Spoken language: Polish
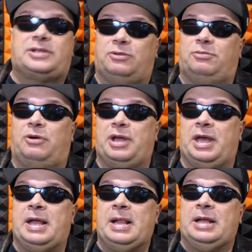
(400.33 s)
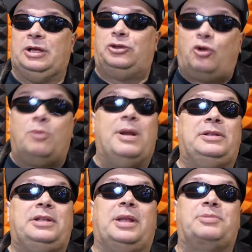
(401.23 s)
Są moje
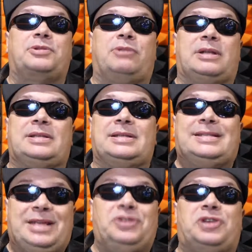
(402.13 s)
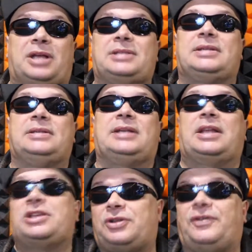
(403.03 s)
dokumenty, na przykład zdjęcia z, z
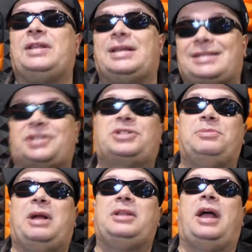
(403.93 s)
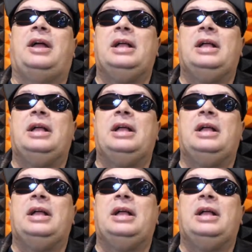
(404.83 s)
aresztowania, zatrzymania.